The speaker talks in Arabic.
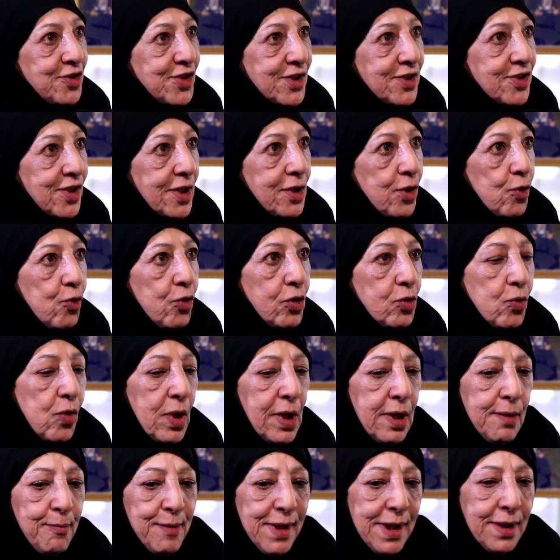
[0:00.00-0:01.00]
الجسي قلت
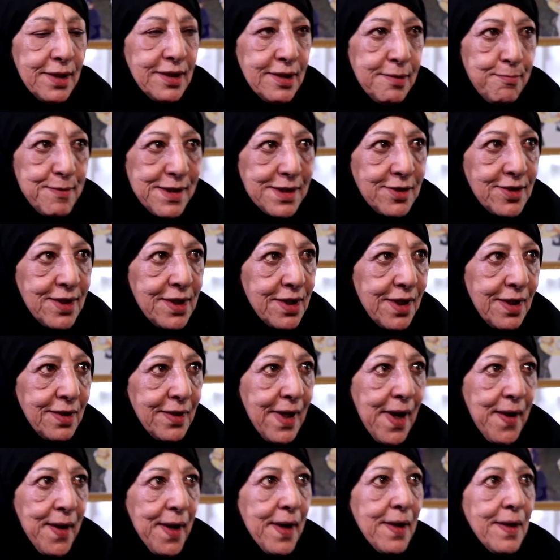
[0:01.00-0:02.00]
والله ما حد سيرة
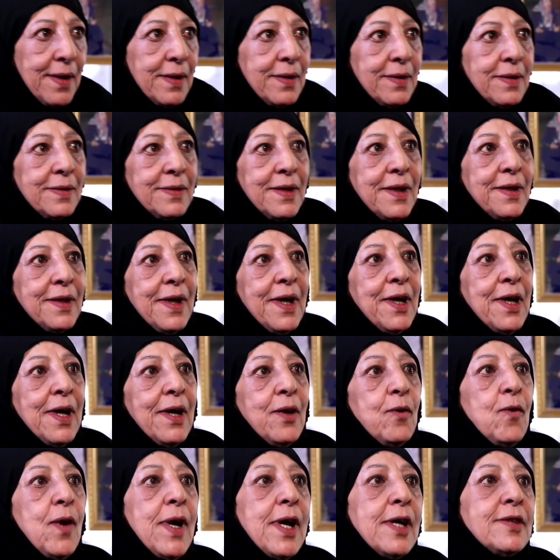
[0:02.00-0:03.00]
الدره
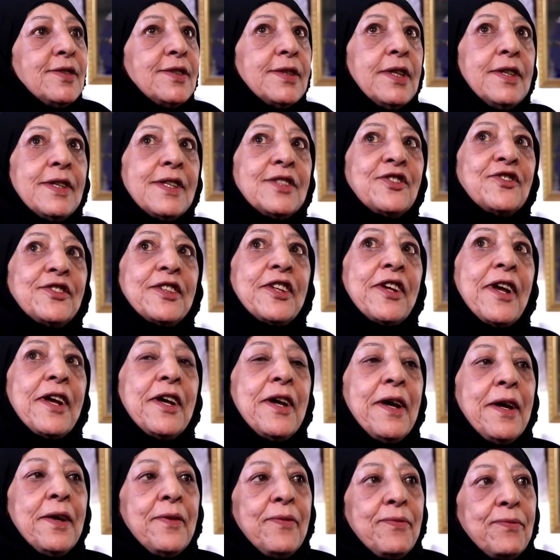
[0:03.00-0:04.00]
واسير
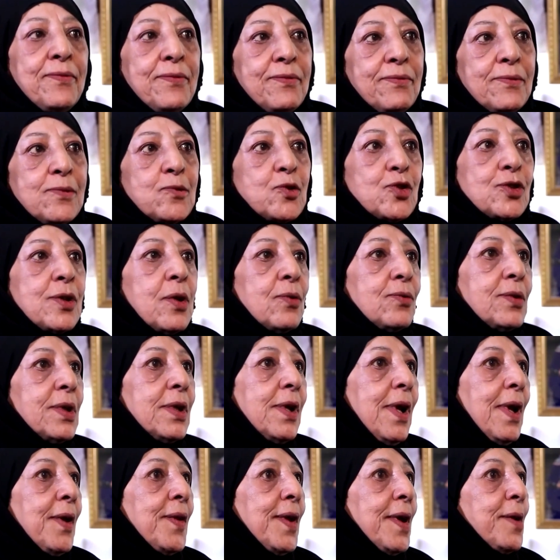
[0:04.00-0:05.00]
استقاف
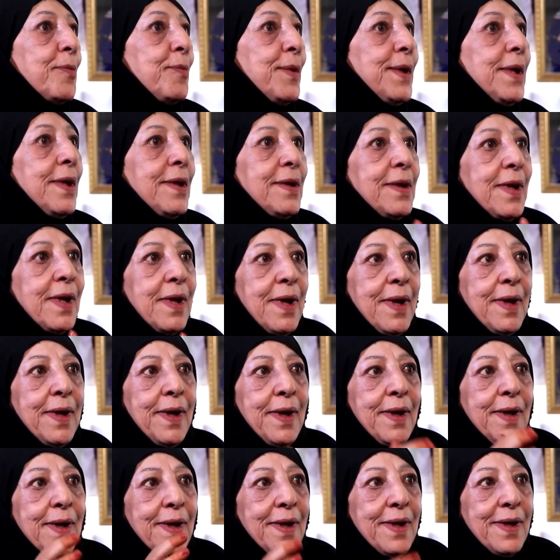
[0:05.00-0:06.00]
وصوتي في
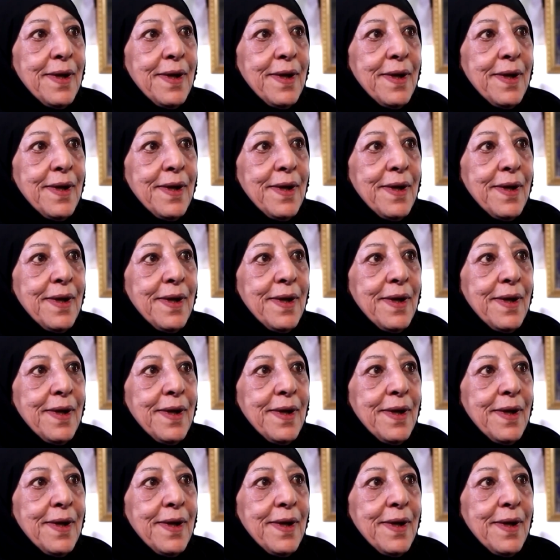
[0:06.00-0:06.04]
بيدي يا